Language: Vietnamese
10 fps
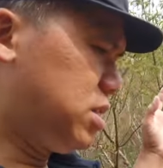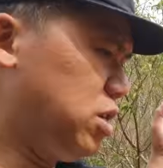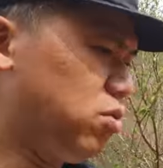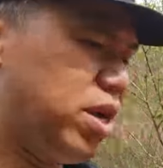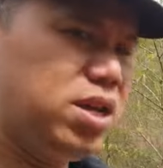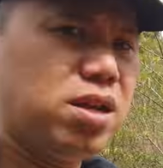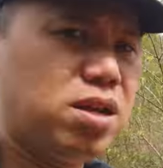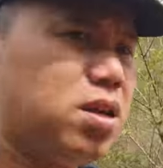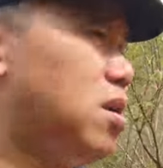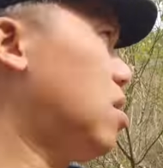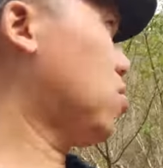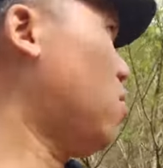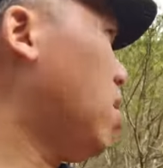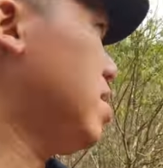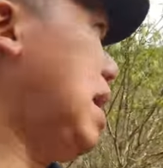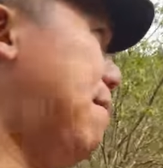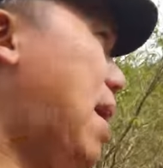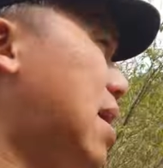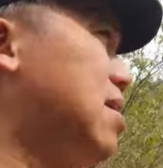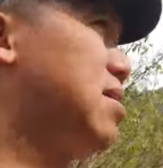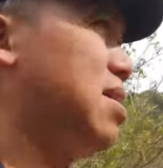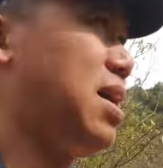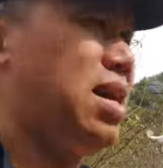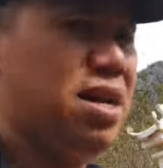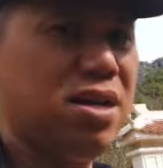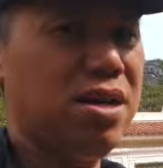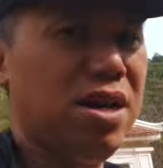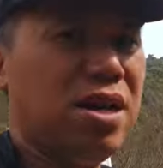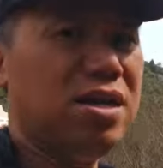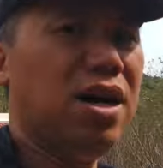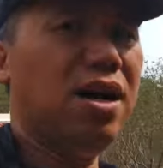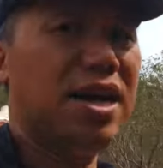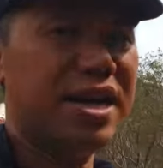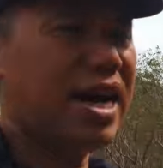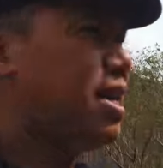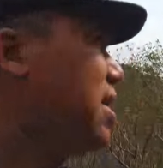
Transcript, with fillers: uh, triều đình uh, của nhà mạc uh, dời lên